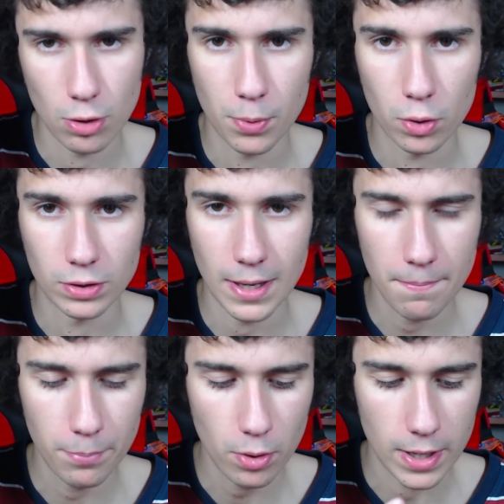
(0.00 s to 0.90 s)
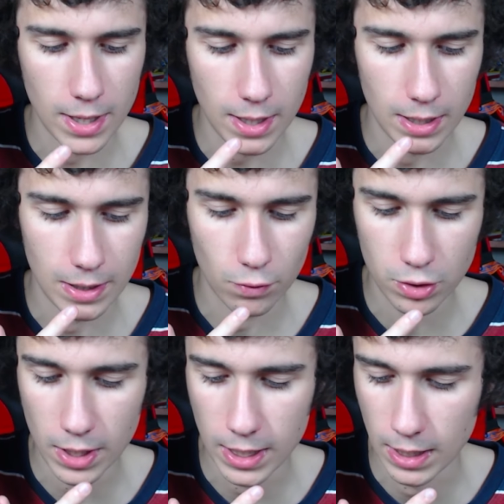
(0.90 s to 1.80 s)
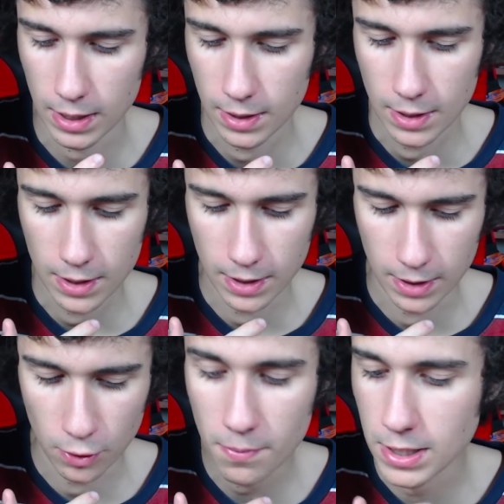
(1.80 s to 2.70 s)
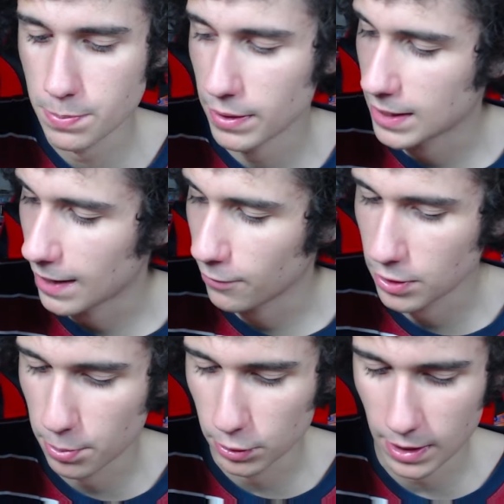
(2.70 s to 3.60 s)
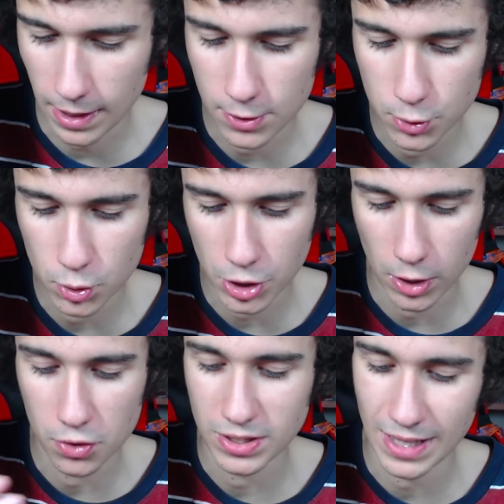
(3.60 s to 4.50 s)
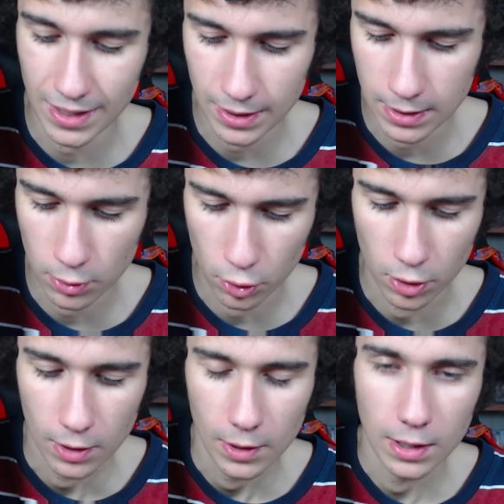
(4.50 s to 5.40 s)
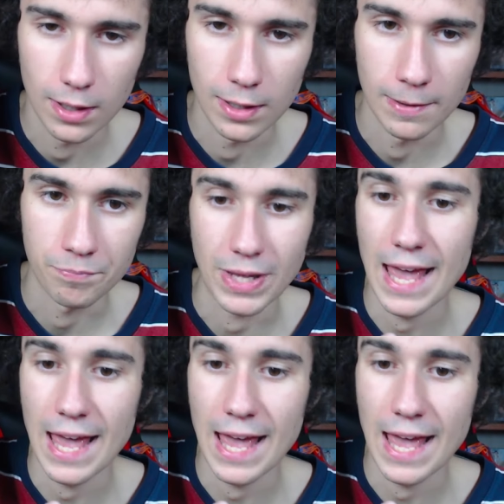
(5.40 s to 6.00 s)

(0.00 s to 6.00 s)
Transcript: poco tempo e devo dire che eh, non mi aspettavo di poter raggiungere così tanto eh,